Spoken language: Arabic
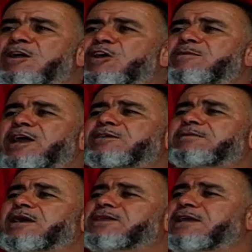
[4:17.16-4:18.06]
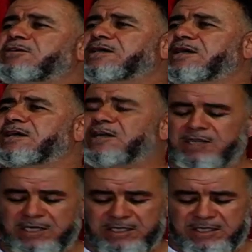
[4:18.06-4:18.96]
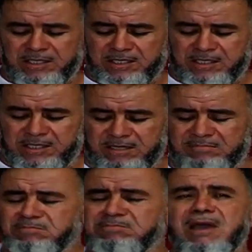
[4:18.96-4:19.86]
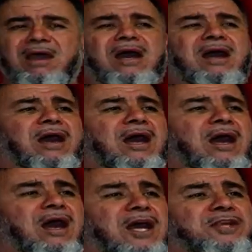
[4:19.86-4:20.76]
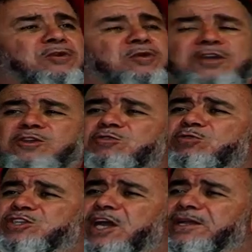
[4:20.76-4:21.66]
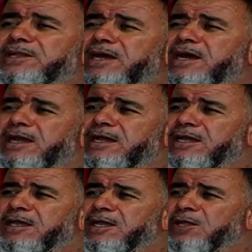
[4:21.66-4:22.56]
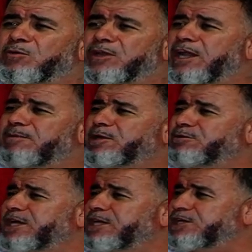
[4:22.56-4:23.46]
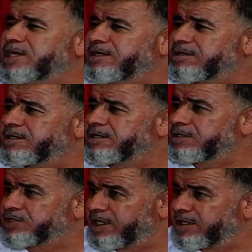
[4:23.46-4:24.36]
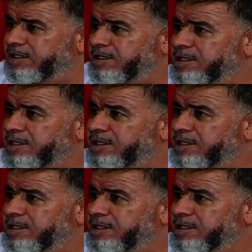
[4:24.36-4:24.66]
هما عندهم قضية واحدة إما أن يريدوا وجه الله ويعملوا لأجله زيد